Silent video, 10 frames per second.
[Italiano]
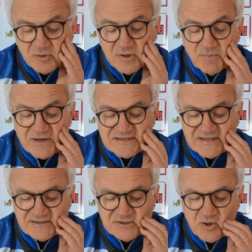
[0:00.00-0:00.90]
di
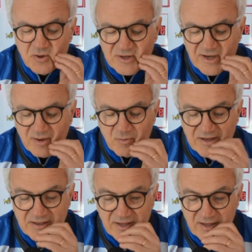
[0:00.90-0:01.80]
prestazioni e
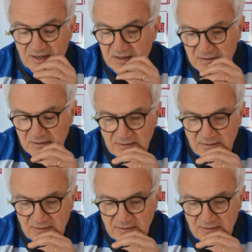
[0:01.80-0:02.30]
quindi